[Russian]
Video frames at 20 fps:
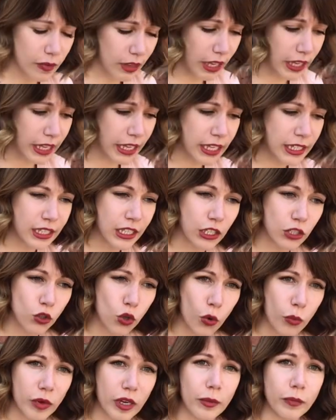И эти
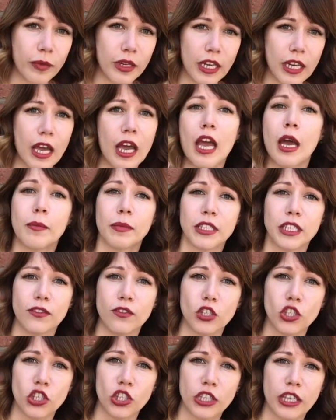гномы были
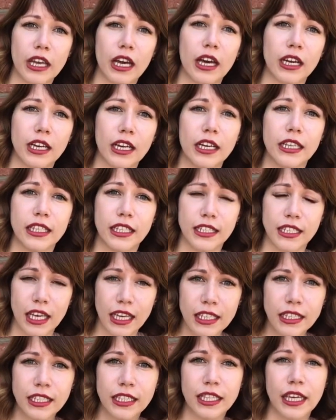посвящены
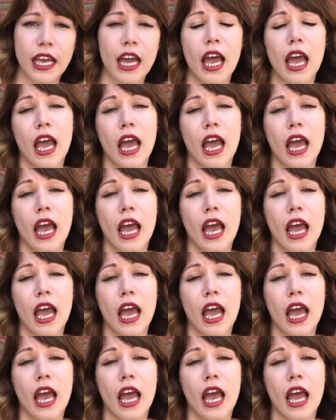организации,